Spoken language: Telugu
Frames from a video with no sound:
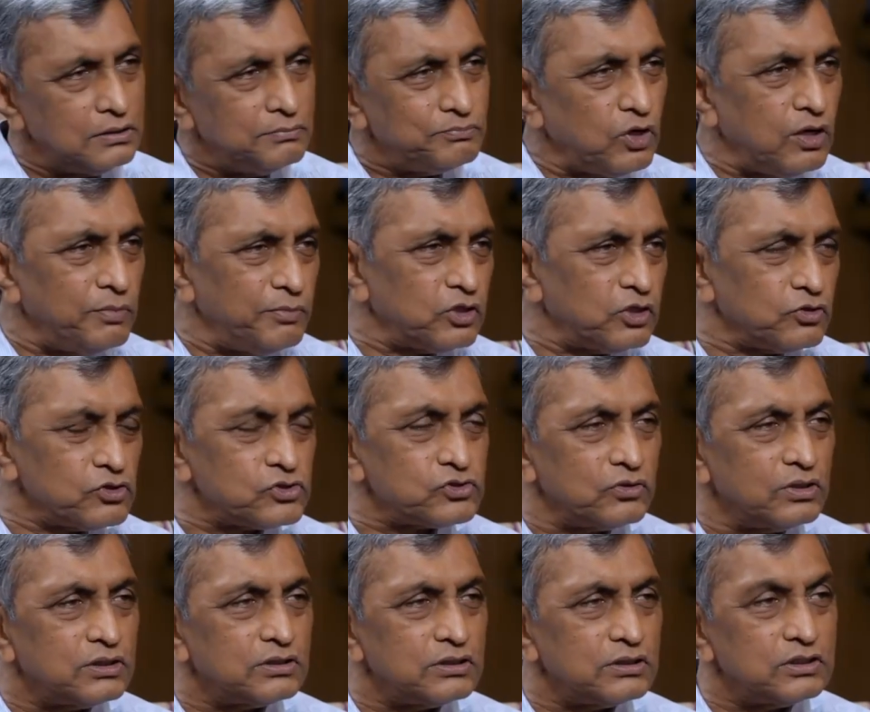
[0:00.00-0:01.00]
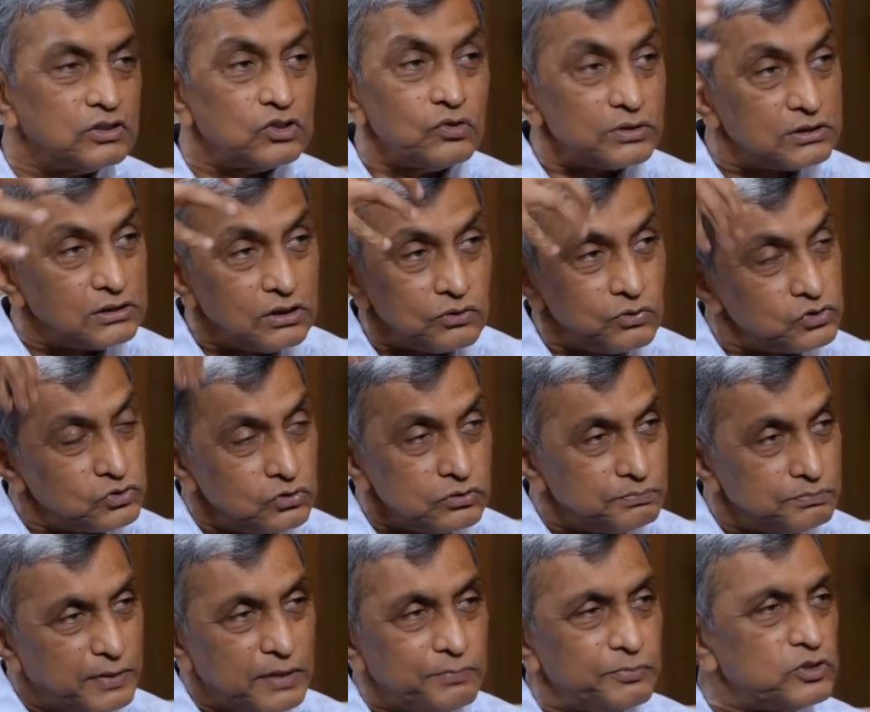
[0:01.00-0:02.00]
ఎంప్లాయ్మెంట్ వస్తుంది యువత కొంచెం
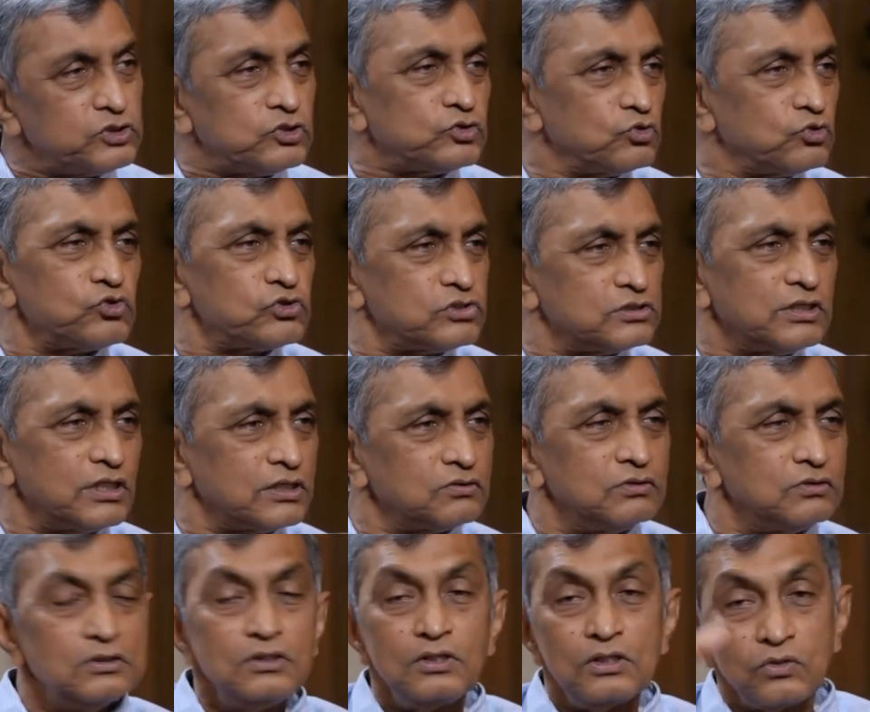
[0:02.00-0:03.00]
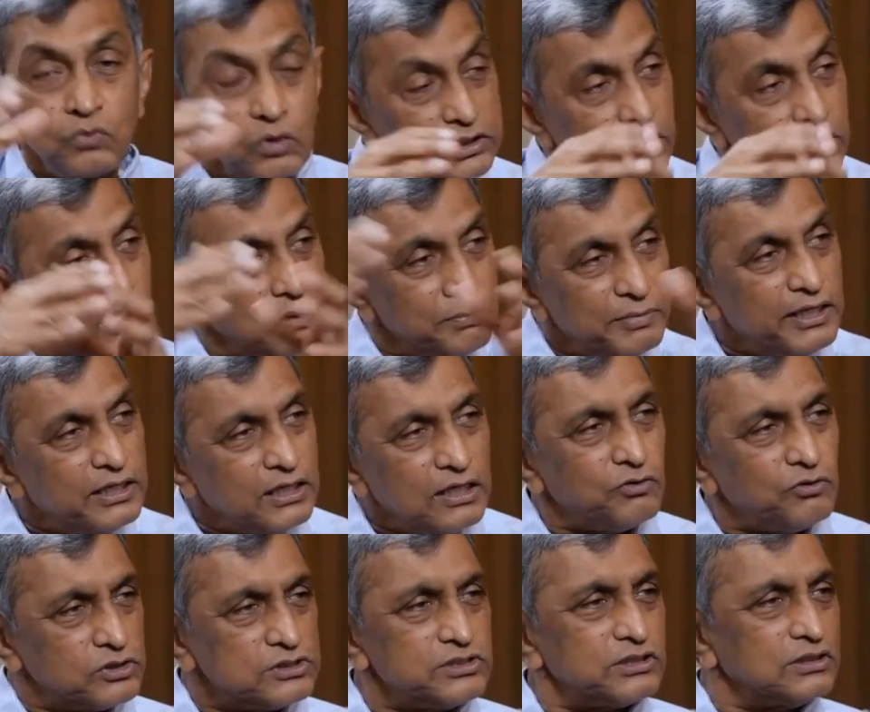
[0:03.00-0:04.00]
ప్రపంచం చూస్తున్నారు కొత్తగా మీడియా
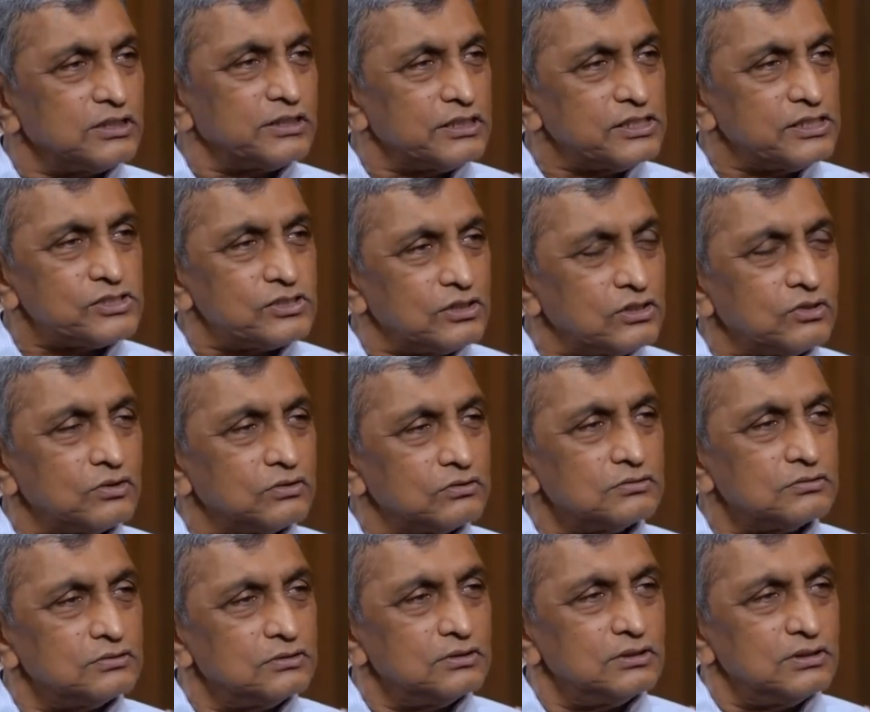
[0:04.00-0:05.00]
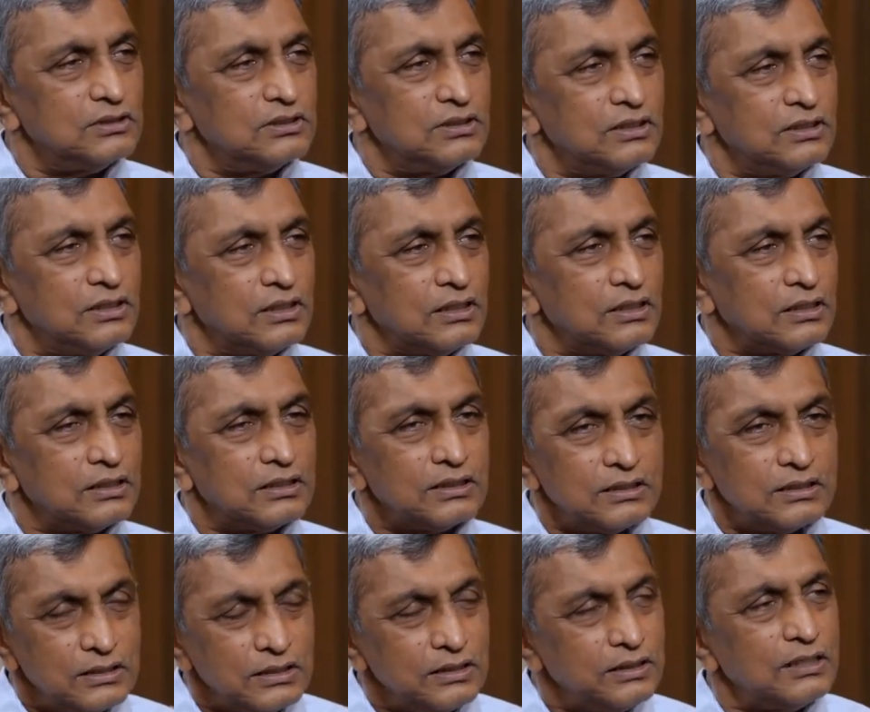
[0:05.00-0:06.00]
వచ్చింది దేశంలోనూ ఈ
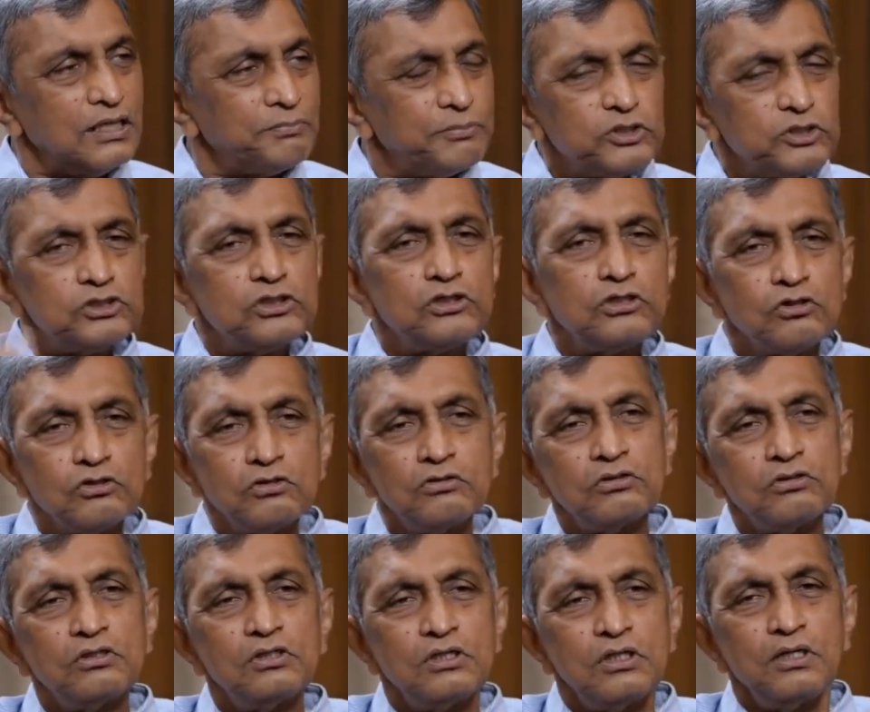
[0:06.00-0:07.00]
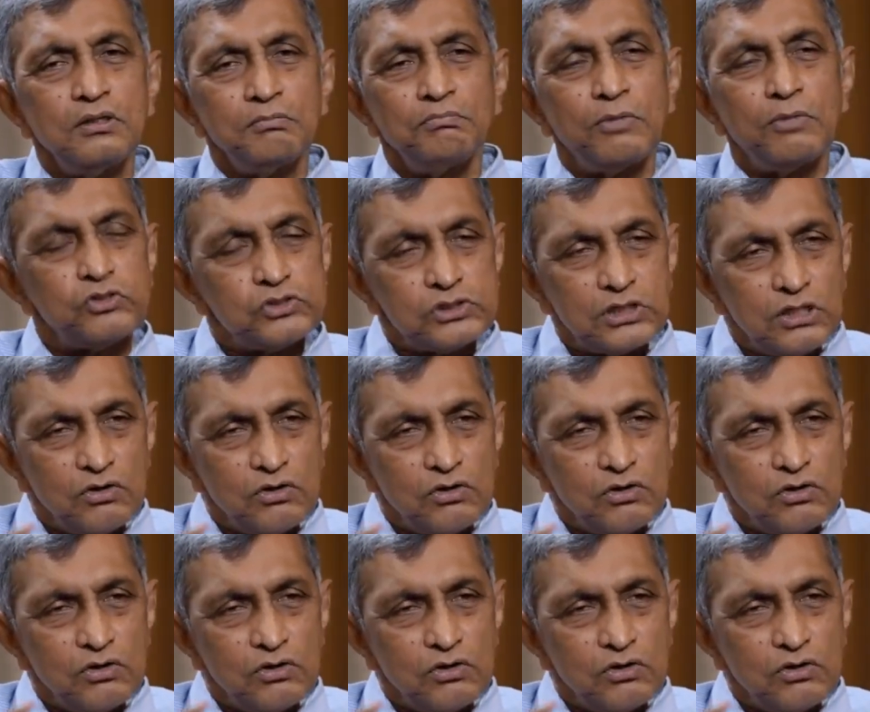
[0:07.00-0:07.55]
ఈ నేపథ్యంలో బహుశా